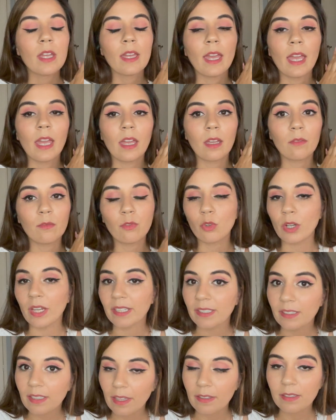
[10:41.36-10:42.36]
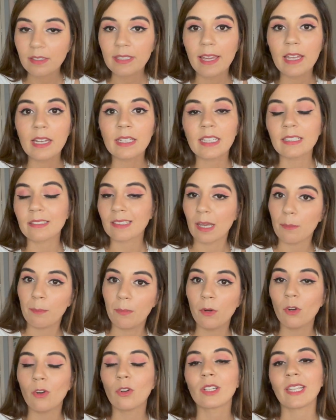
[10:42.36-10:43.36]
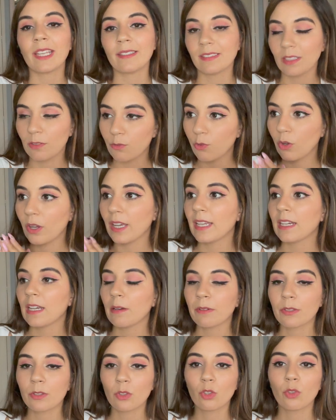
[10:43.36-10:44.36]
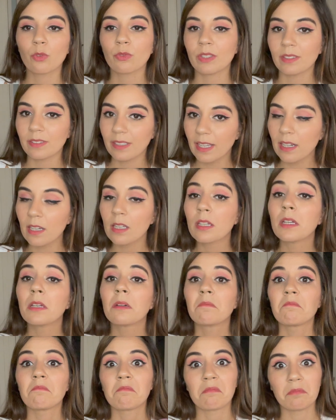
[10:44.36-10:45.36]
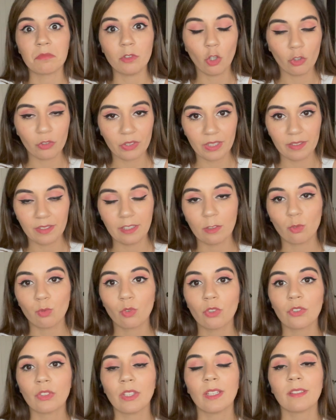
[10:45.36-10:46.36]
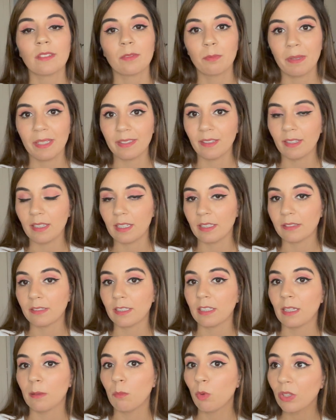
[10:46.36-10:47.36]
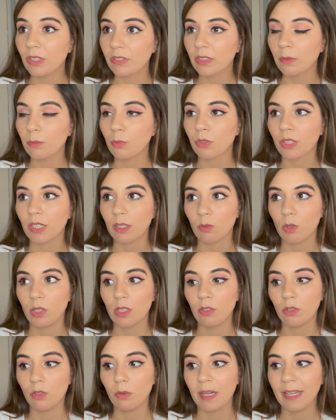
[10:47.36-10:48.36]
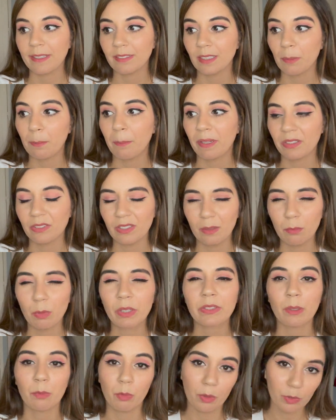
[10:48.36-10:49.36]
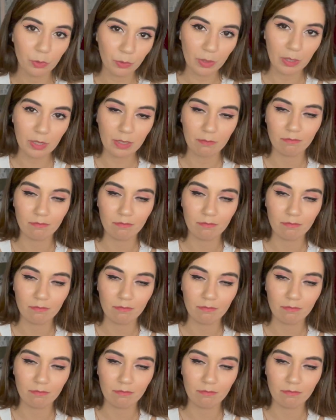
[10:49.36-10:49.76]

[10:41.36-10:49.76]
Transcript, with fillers: en eh, fulanita de tal, que escapó, que así fue la versión oficial, no sé si unos días más adelante la muestran, porque luego así pasa, hasta podemos ver